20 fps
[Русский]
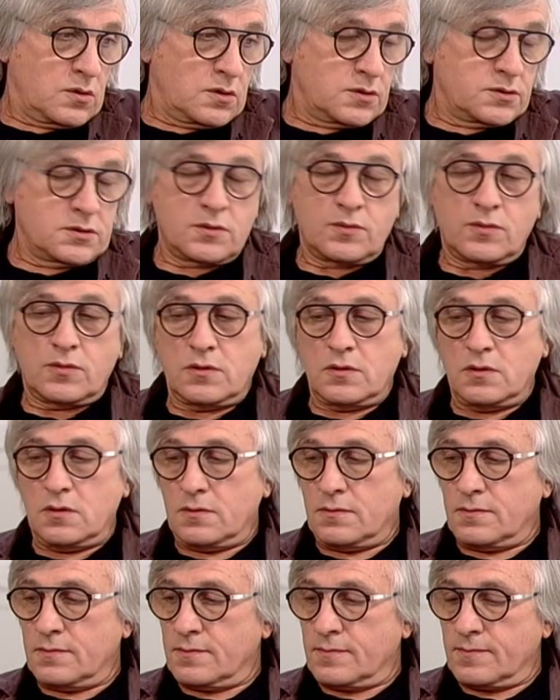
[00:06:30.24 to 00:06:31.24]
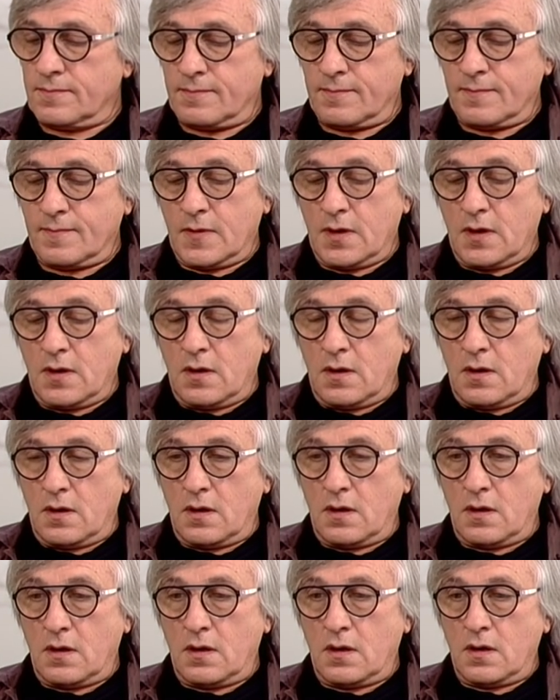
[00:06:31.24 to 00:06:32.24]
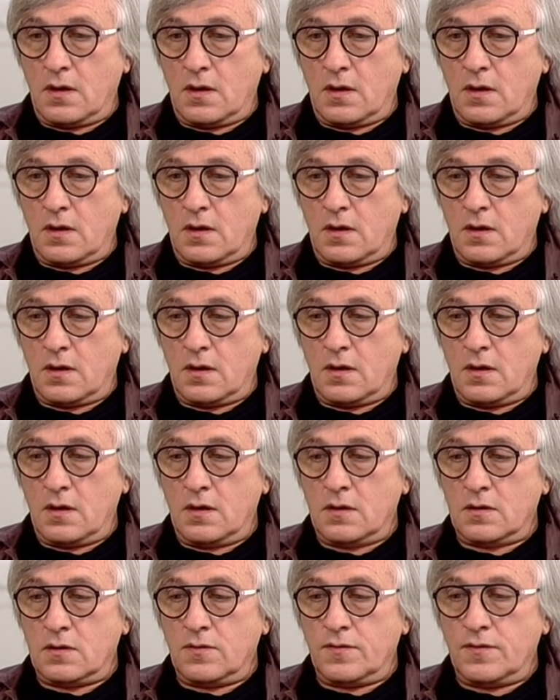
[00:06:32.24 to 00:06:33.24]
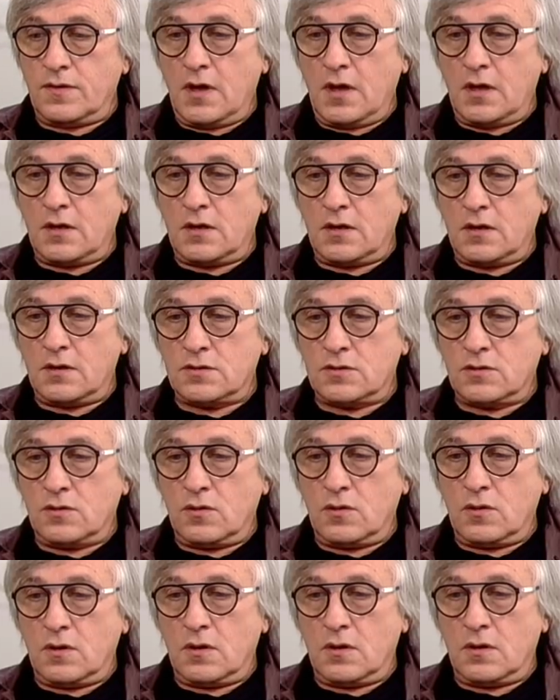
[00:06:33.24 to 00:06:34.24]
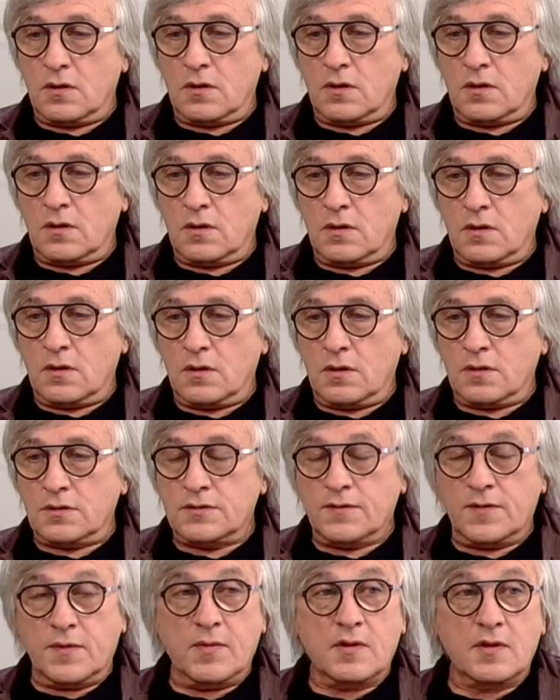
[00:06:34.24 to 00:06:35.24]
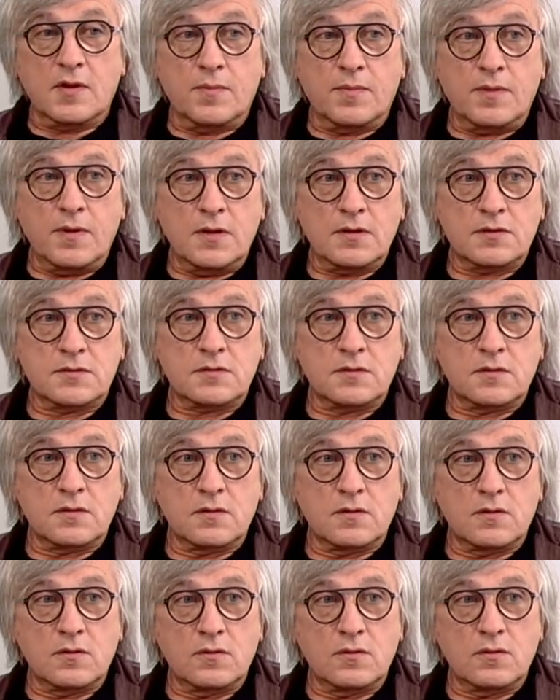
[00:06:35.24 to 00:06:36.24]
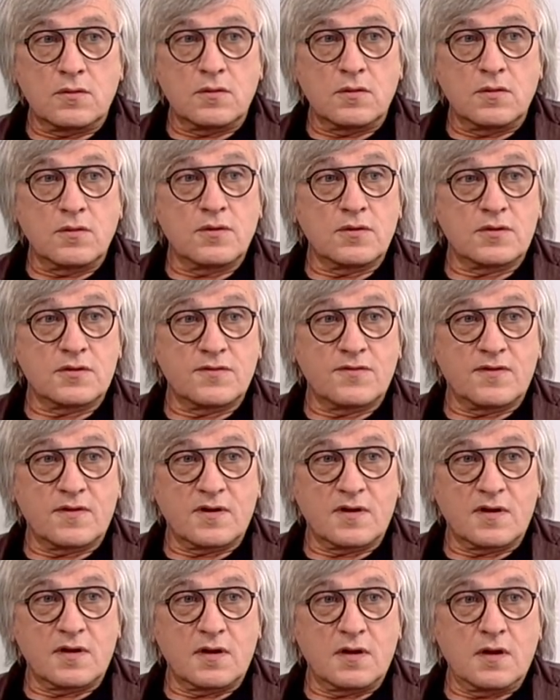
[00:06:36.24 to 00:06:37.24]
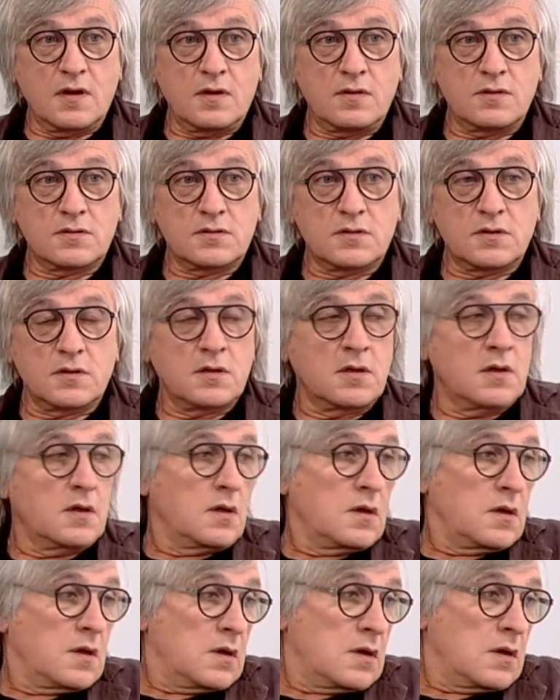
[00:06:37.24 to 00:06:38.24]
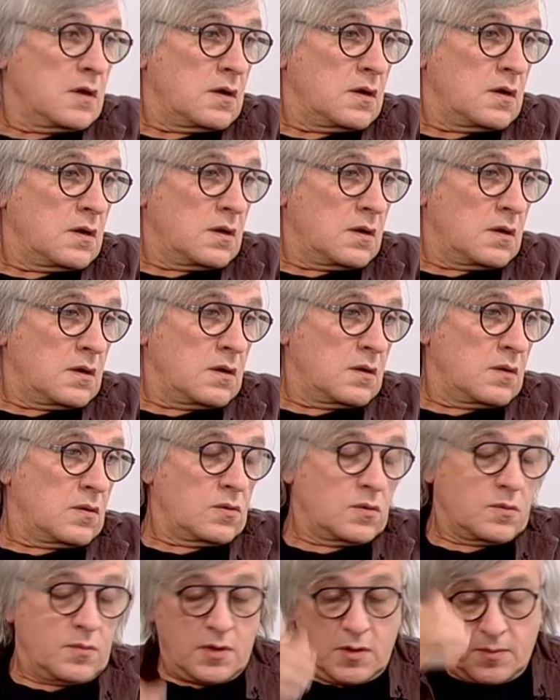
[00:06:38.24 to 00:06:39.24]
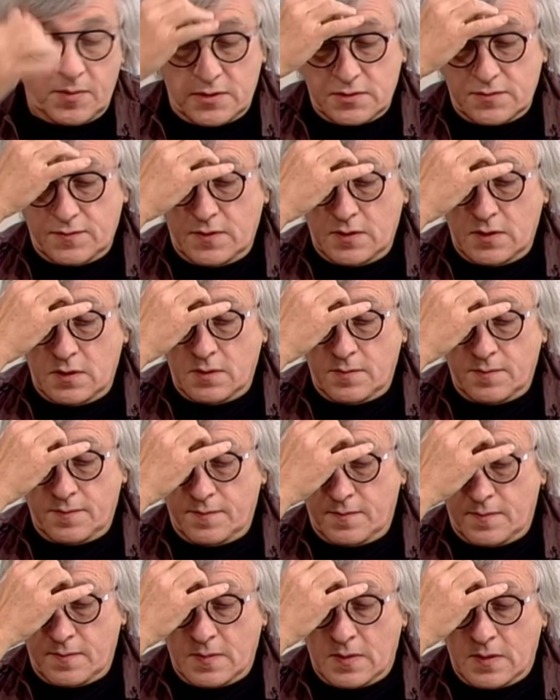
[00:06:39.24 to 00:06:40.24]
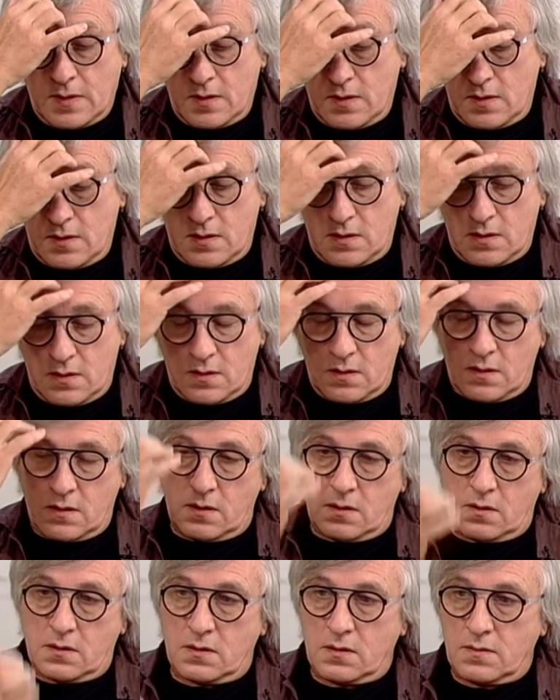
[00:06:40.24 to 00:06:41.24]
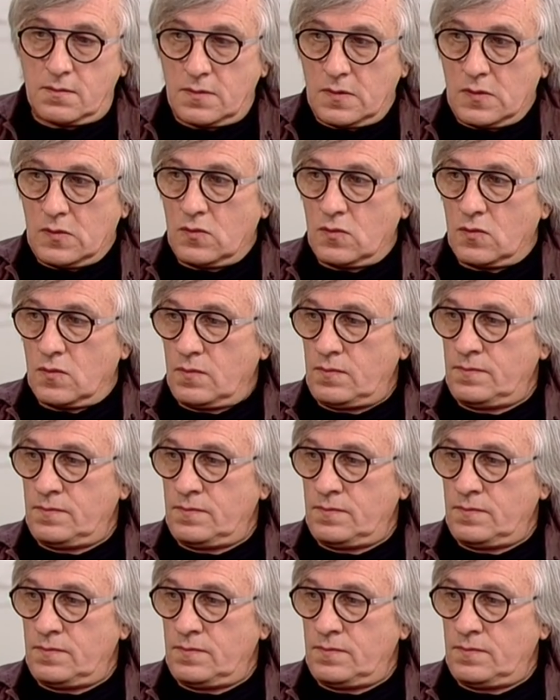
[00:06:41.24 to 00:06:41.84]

или седьмой день. А, это в театре школа а, современной пьесы у Иосифа Рахельгауза. А, он меня позвал, а, ну,